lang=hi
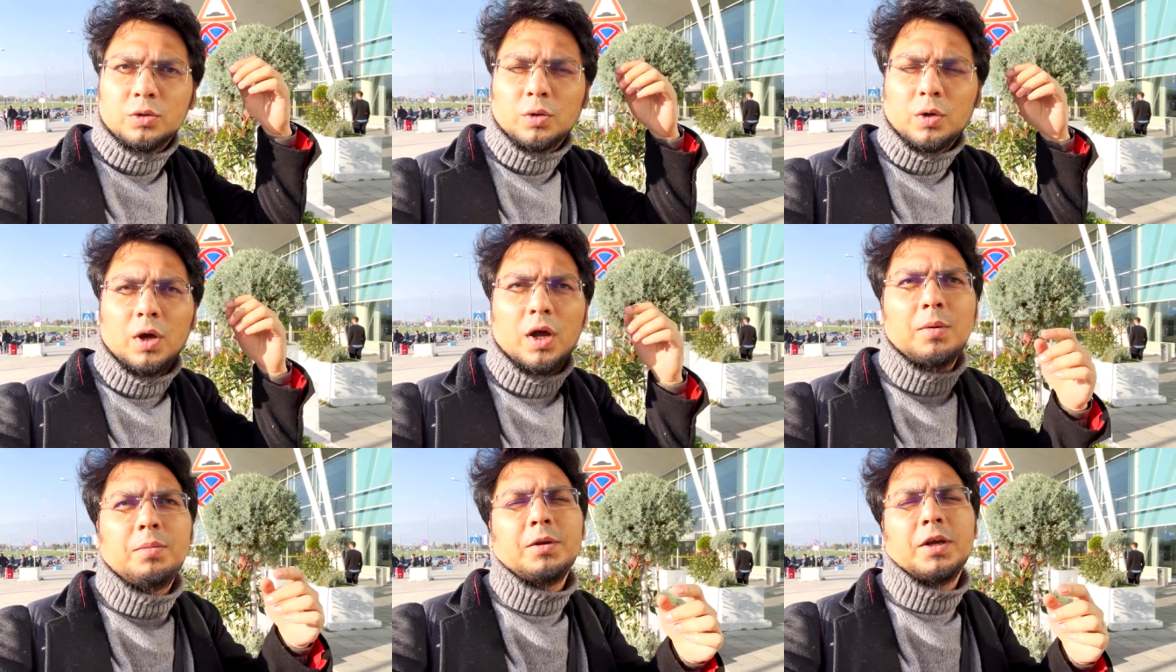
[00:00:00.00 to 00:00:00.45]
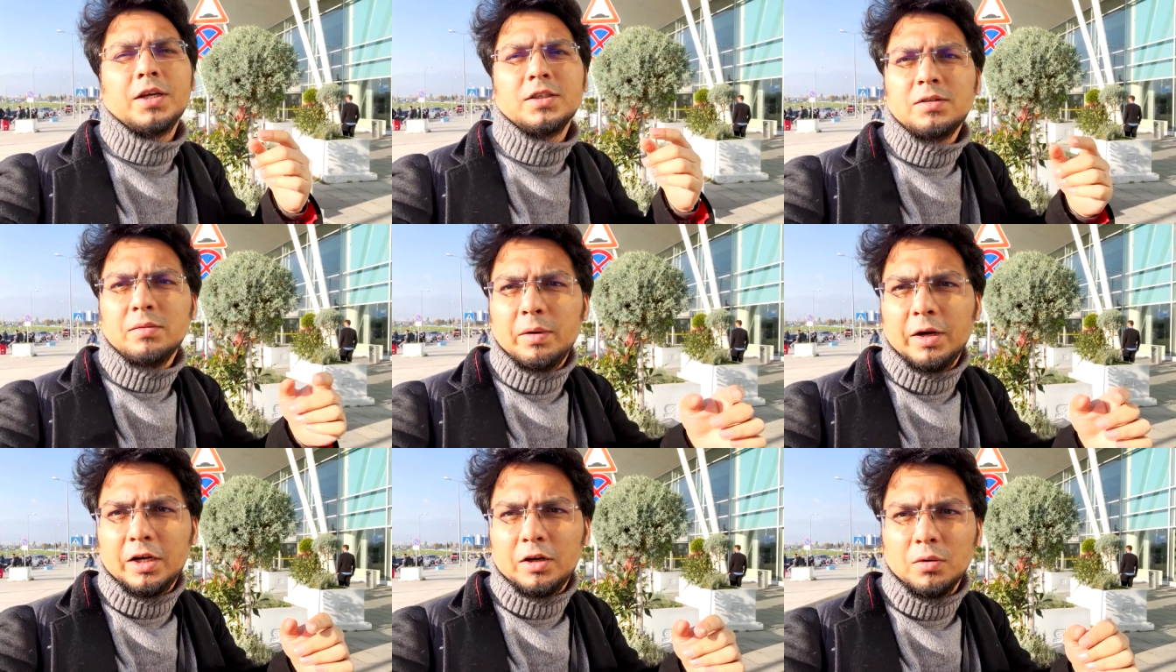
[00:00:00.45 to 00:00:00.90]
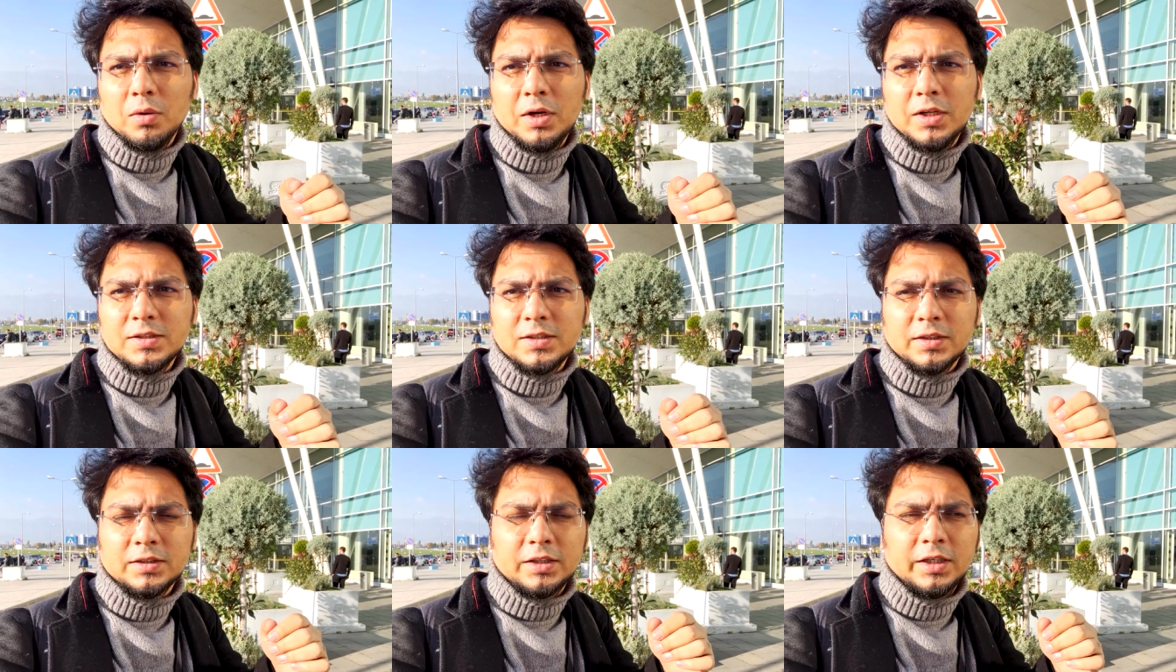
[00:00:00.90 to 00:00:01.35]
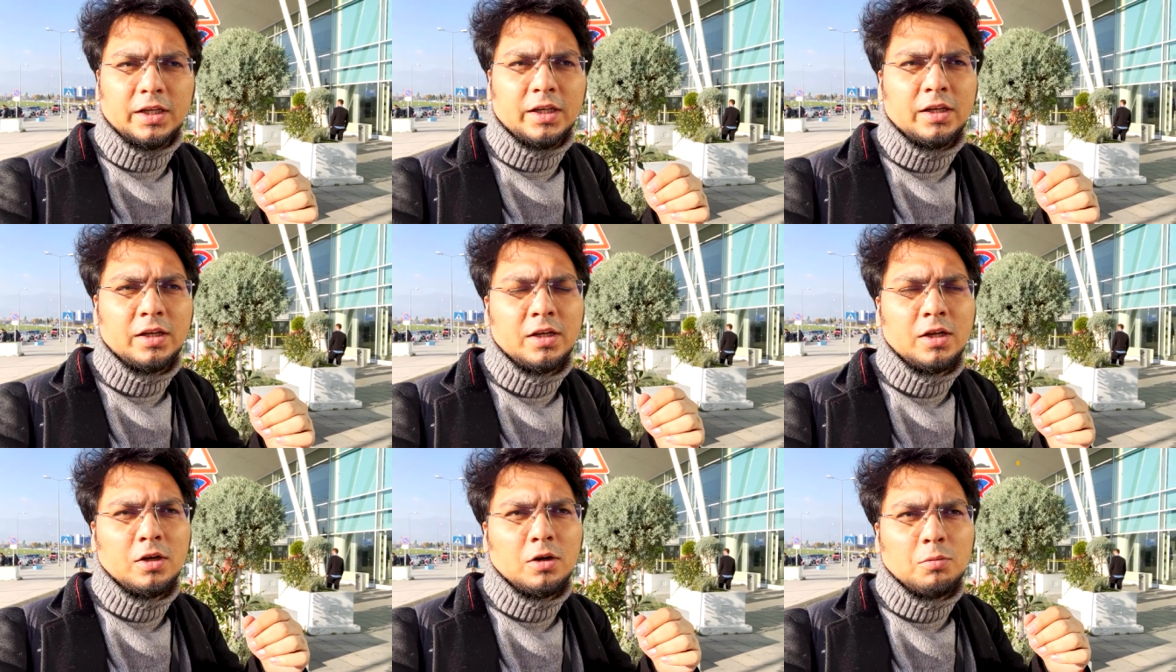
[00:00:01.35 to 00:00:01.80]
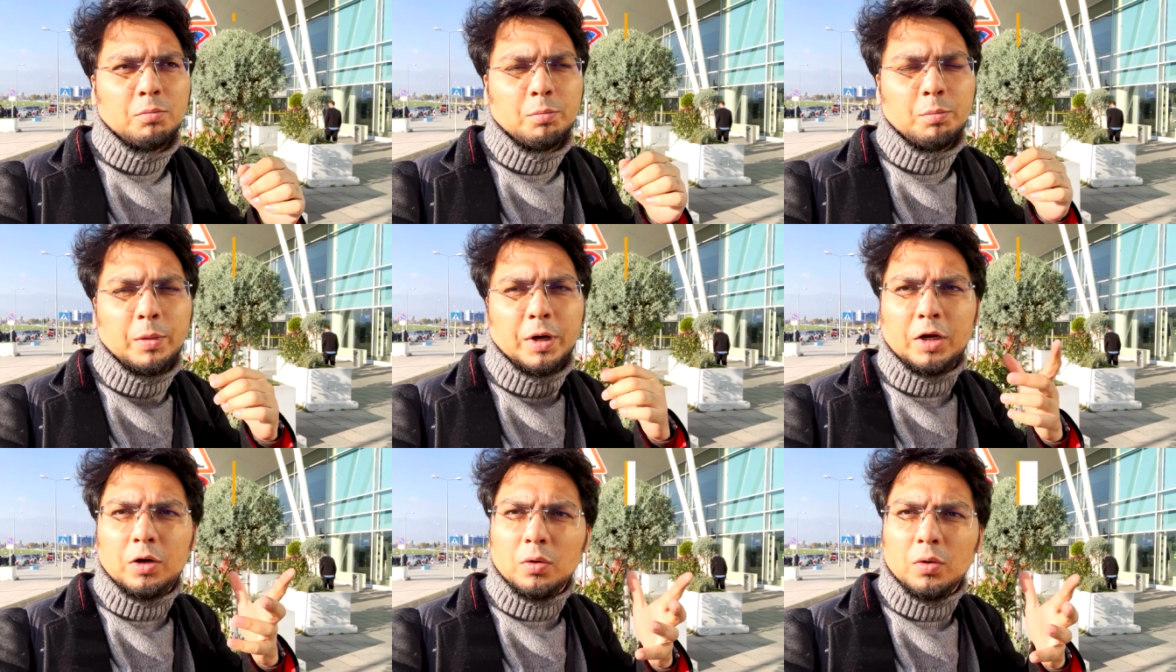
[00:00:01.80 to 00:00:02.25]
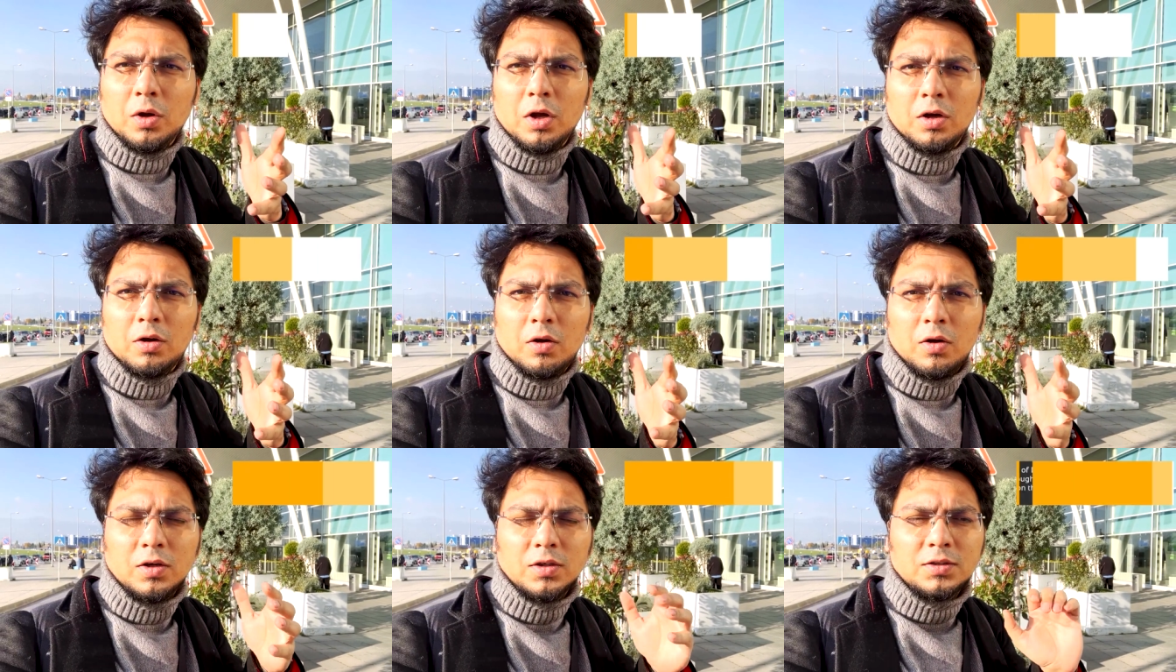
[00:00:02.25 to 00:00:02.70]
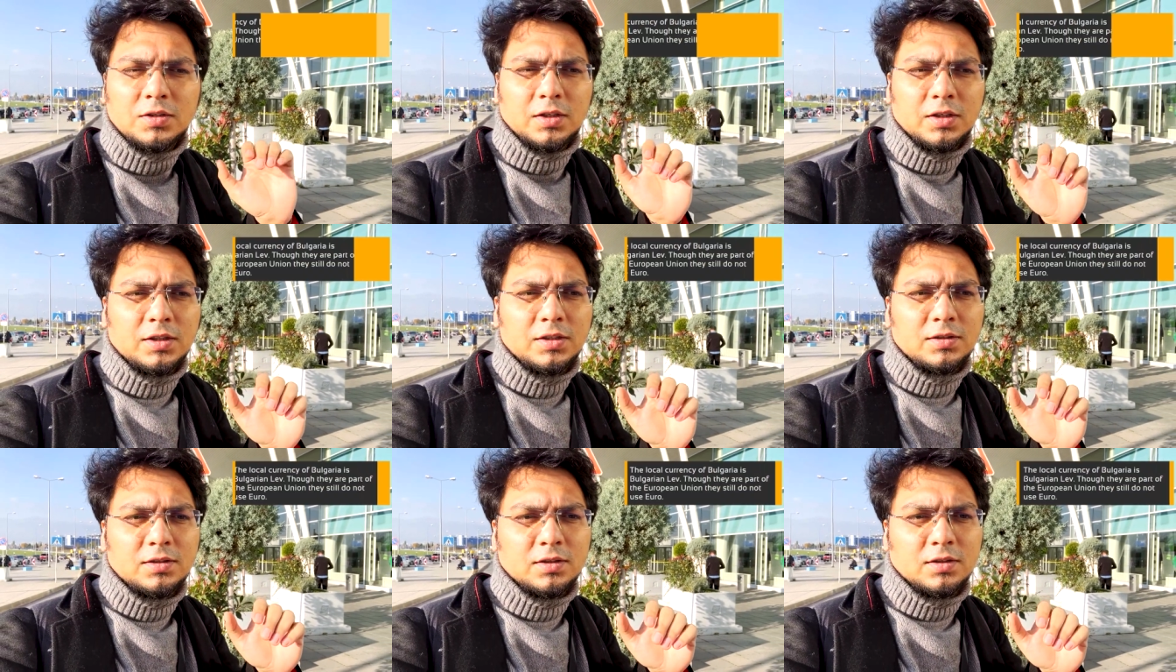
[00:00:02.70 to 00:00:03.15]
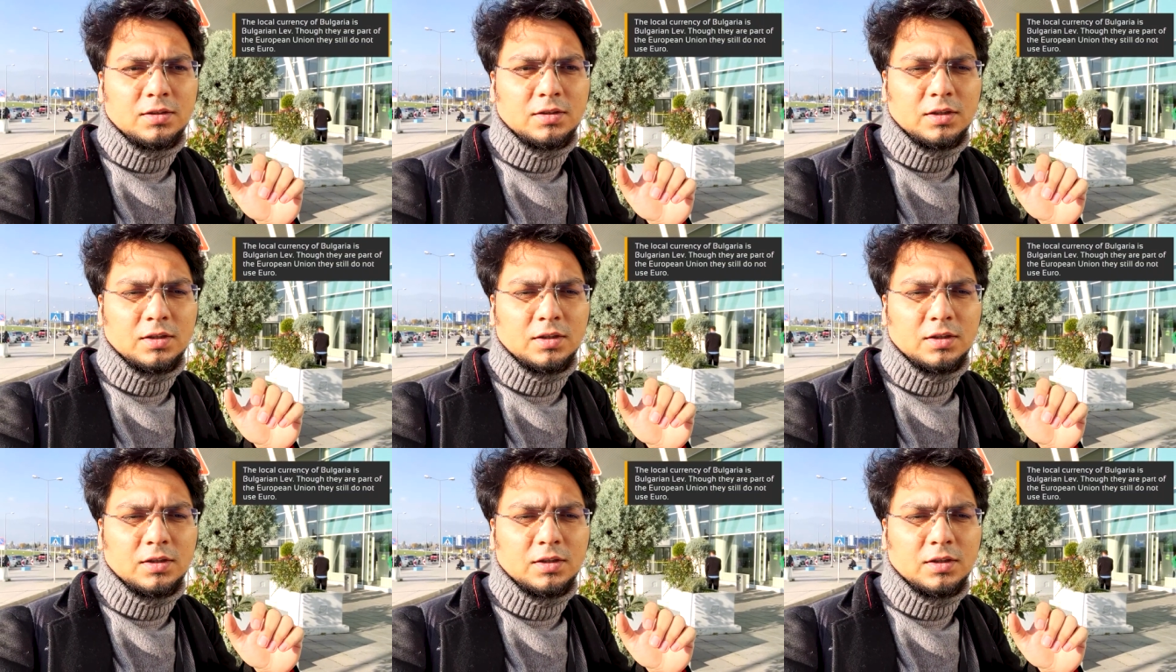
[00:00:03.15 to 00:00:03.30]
तो आप यहाँ से मेट्रो ले सकते हैं मेट्रो का कॉस्ट इज़